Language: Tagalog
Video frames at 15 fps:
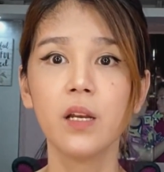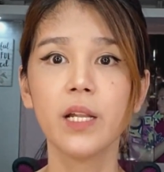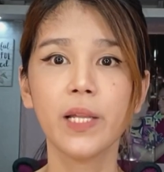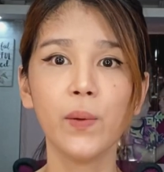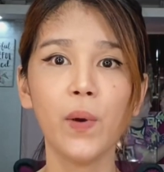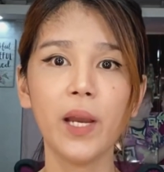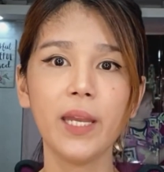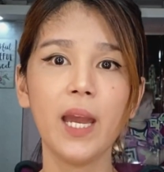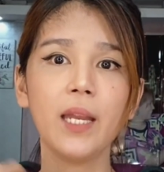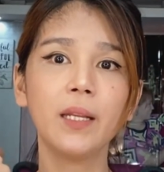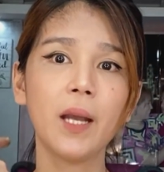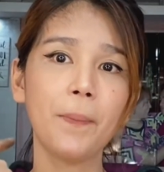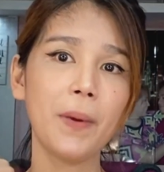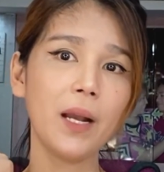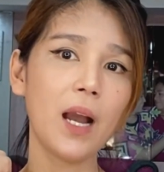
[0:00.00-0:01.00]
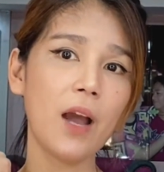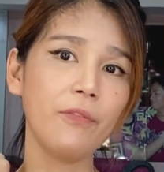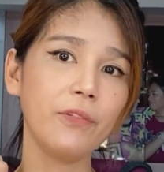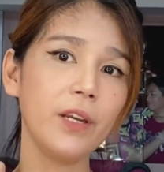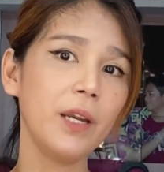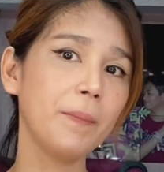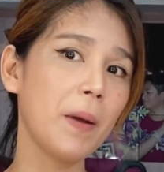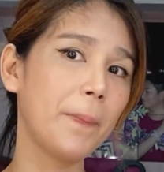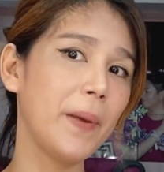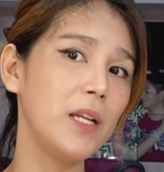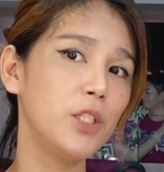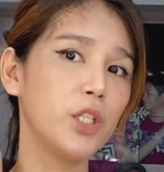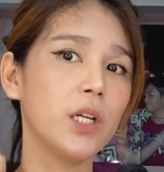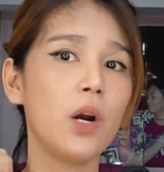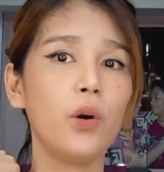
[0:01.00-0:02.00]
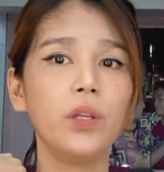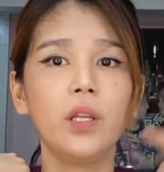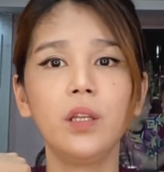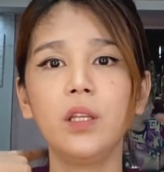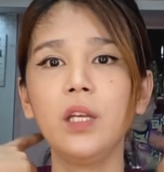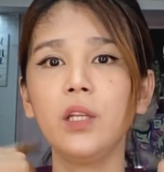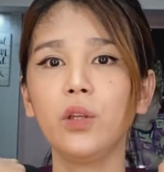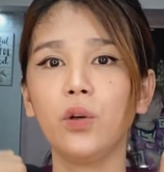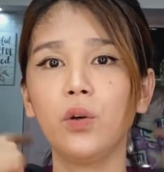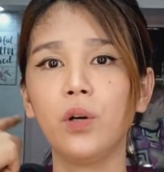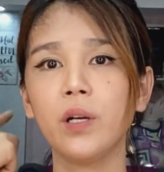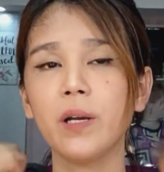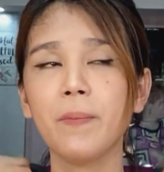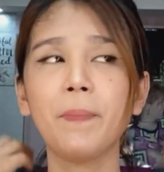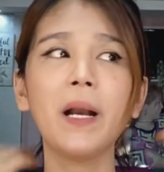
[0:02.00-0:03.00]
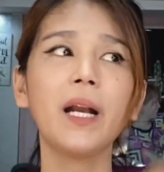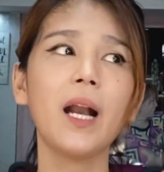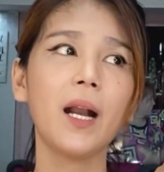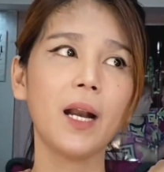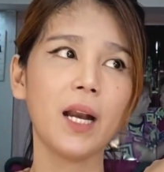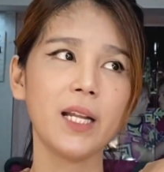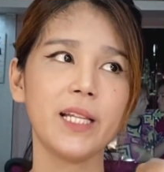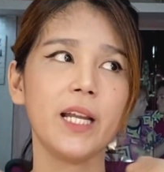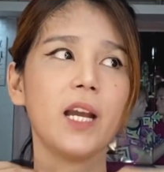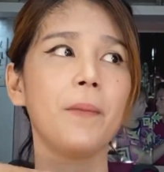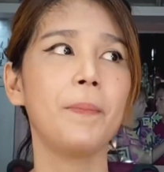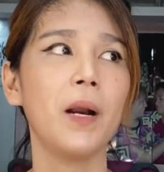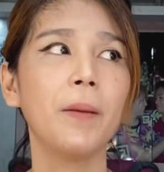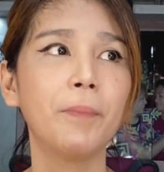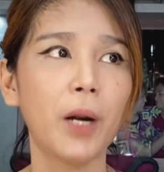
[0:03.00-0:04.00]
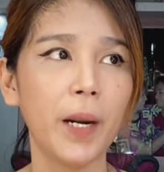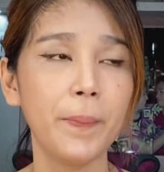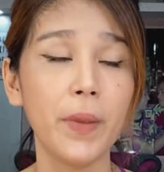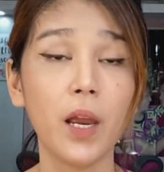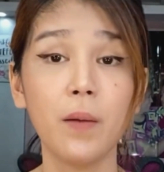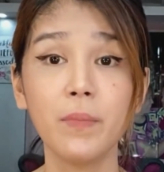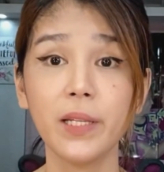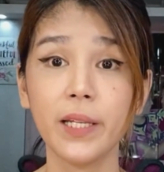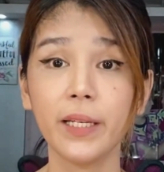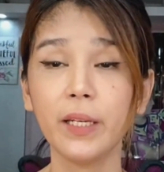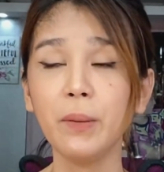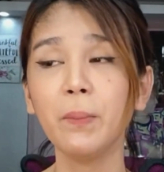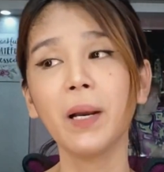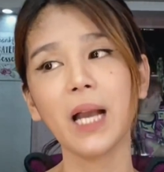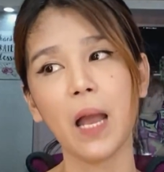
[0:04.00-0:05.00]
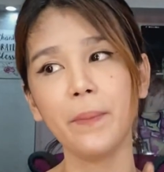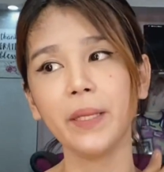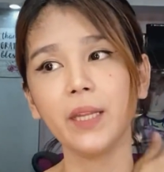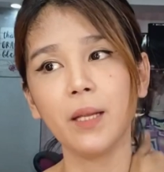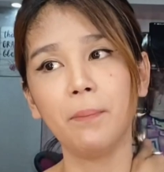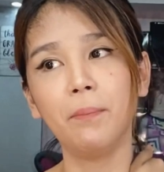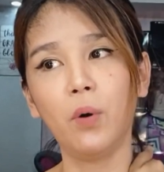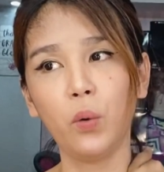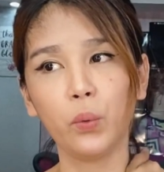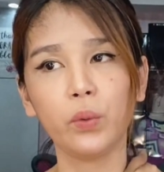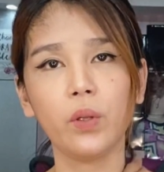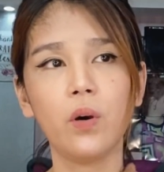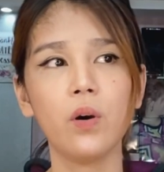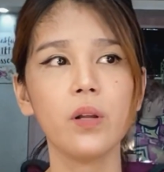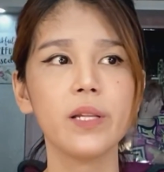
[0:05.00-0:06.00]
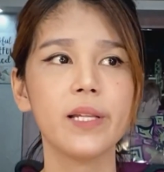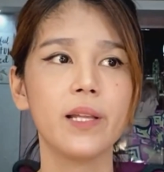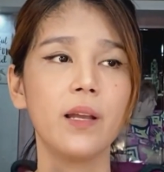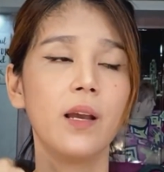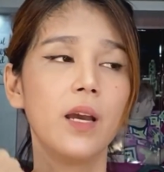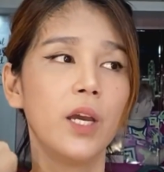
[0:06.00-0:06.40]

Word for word: So, ayan, kapag after nagpapa-inject ako nyan dito, pag, kasi kapag Barbie arms, yung gumagamit ng Botox.